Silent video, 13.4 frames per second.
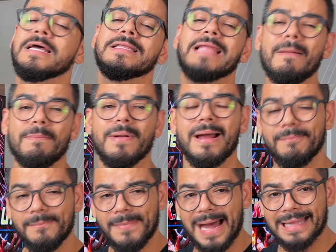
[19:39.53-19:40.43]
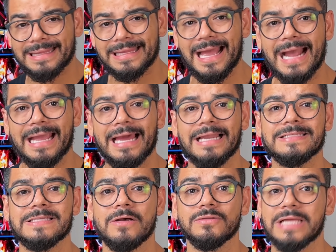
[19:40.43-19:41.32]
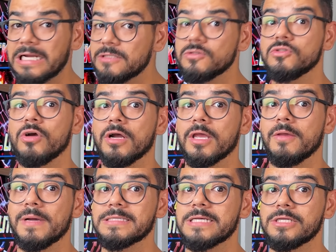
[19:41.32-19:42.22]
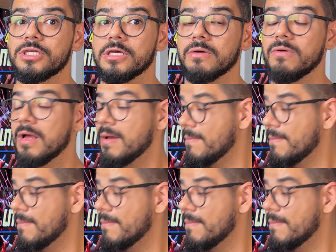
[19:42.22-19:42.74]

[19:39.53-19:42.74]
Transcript: dá para matar aquela saudade saudade do joguinho mais antigo.